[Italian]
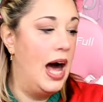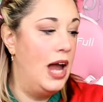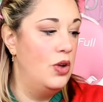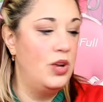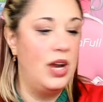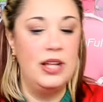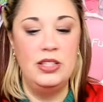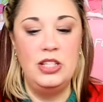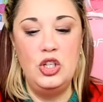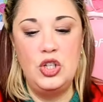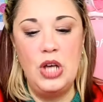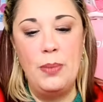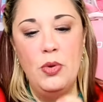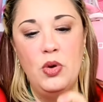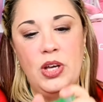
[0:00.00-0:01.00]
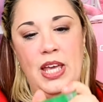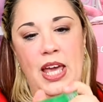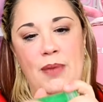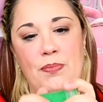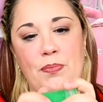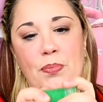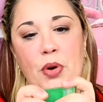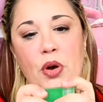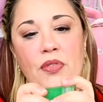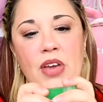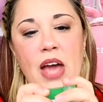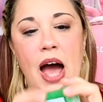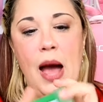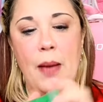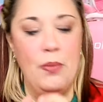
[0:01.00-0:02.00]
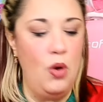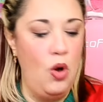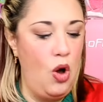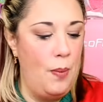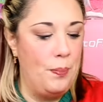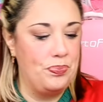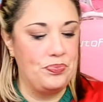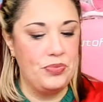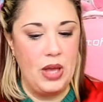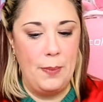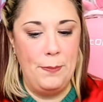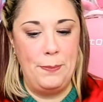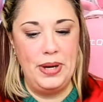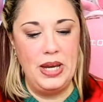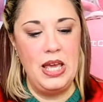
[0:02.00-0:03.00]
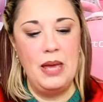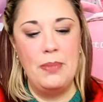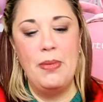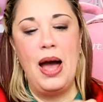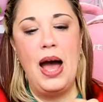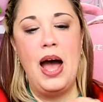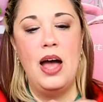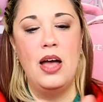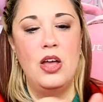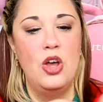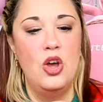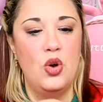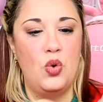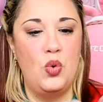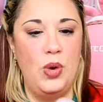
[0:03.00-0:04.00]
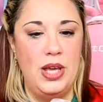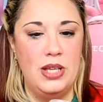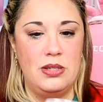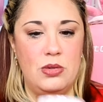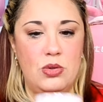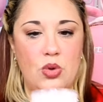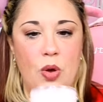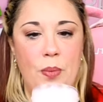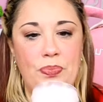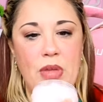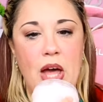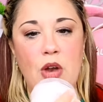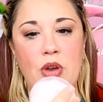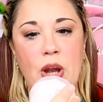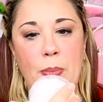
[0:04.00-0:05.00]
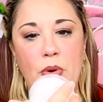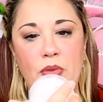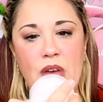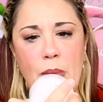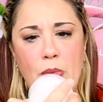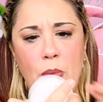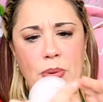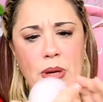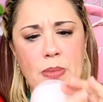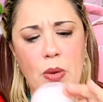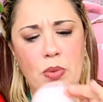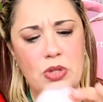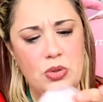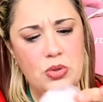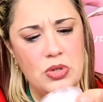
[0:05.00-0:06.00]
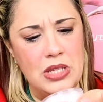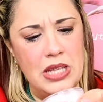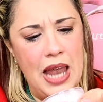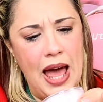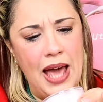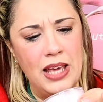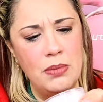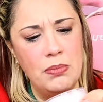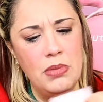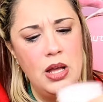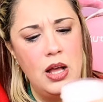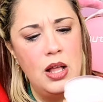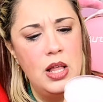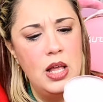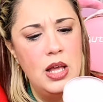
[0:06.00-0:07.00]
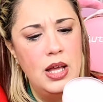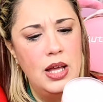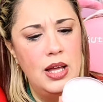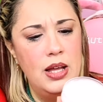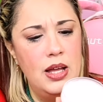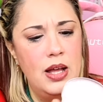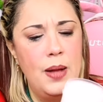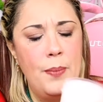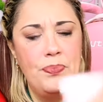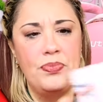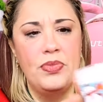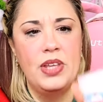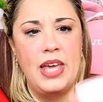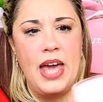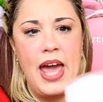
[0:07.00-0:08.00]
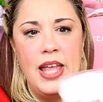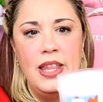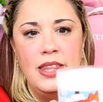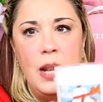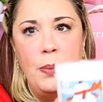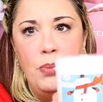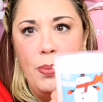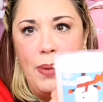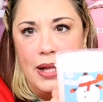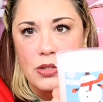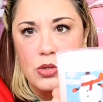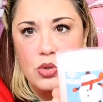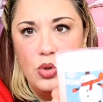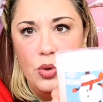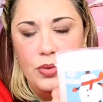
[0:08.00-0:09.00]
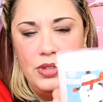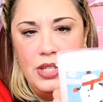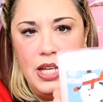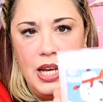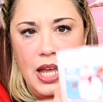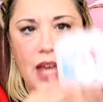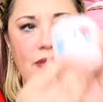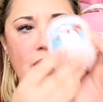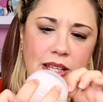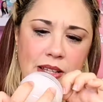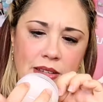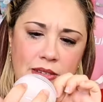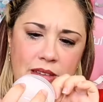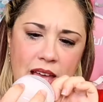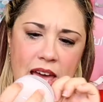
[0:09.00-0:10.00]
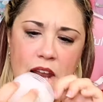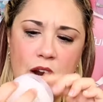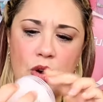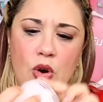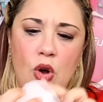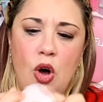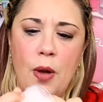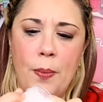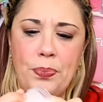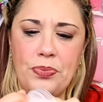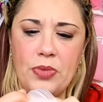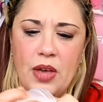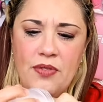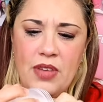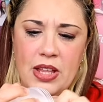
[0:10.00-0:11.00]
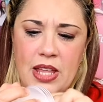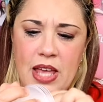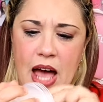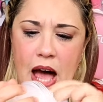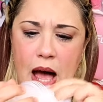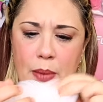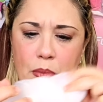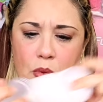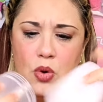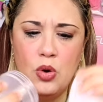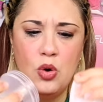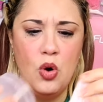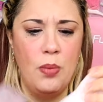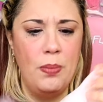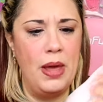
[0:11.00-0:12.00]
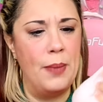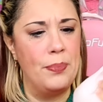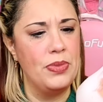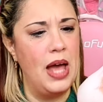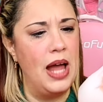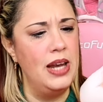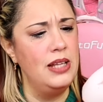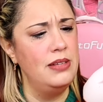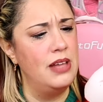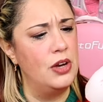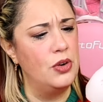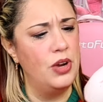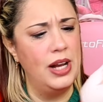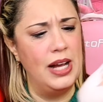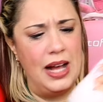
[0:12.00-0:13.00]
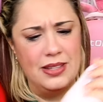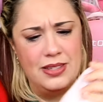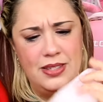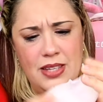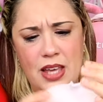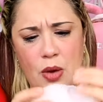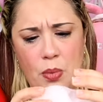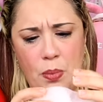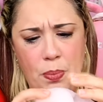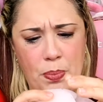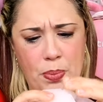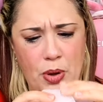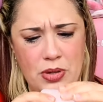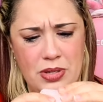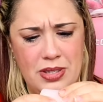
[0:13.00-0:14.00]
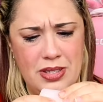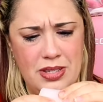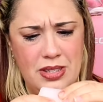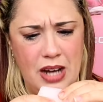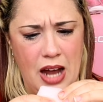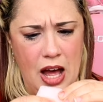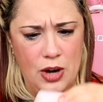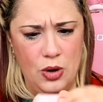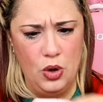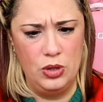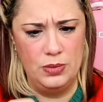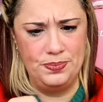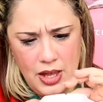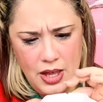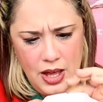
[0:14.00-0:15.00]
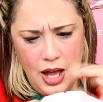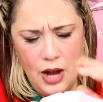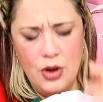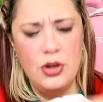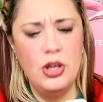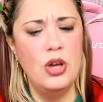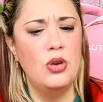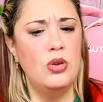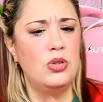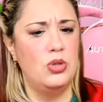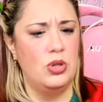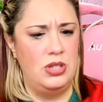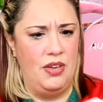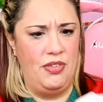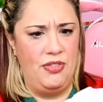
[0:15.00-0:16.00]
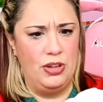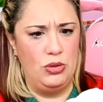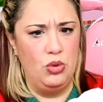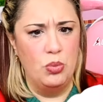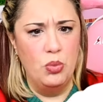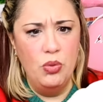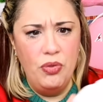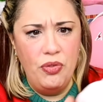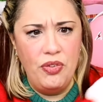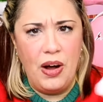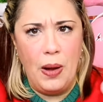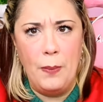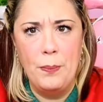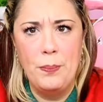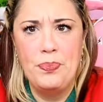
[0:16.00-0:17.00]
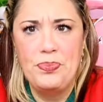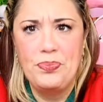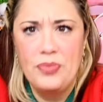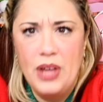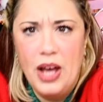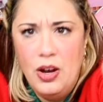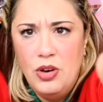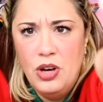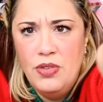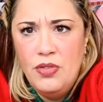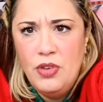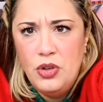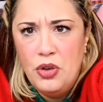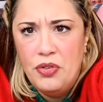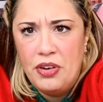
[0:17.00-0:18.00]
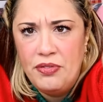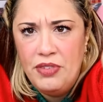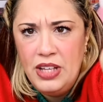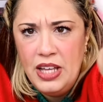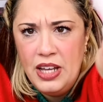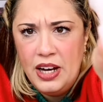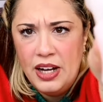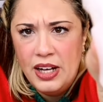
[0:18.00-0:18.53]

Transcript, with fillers: Allora, diciamo che proviamo prima questo. Allora, proviamo prima questo slime um, che è del pupazzo di neve. All'interno Vediamo come. All'interno, ragazzi, è un po' strano. Allora, io non so se ha fatto muffa. Allora, vi voglio far vedere,